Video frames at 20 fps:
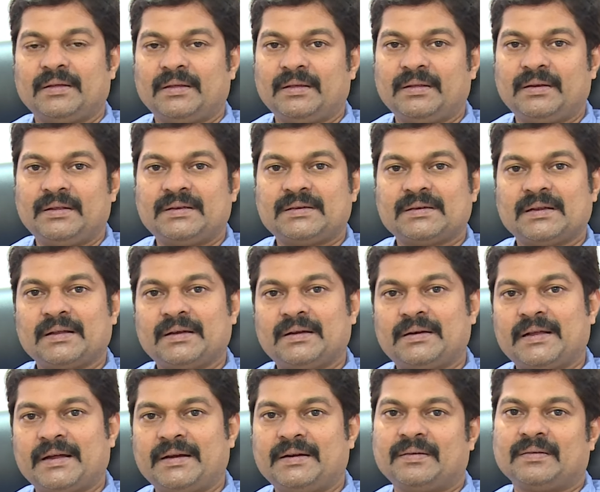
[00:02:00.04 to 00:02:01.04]
ఇనీషియల్గా
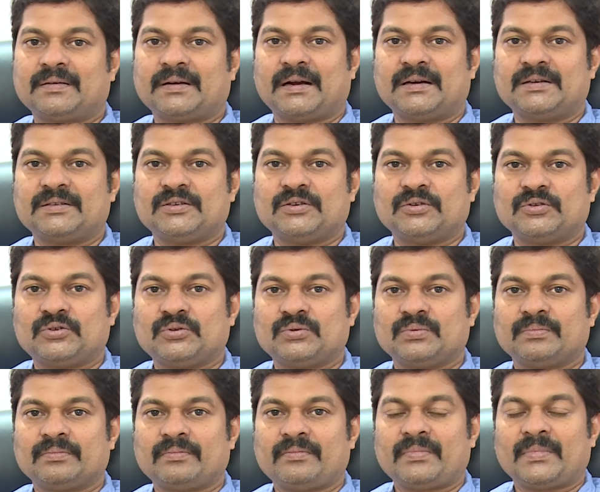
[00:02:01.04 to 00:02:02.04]
డైట్ స్టార్ట్ చేయొచ్చు
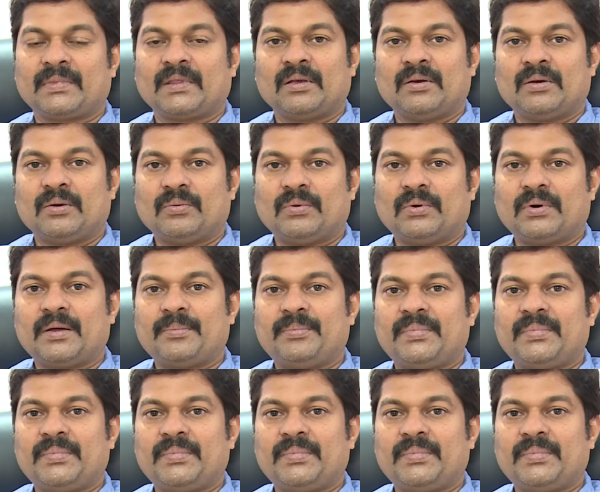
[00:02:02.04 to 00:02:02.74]
ఓవర్ ఏ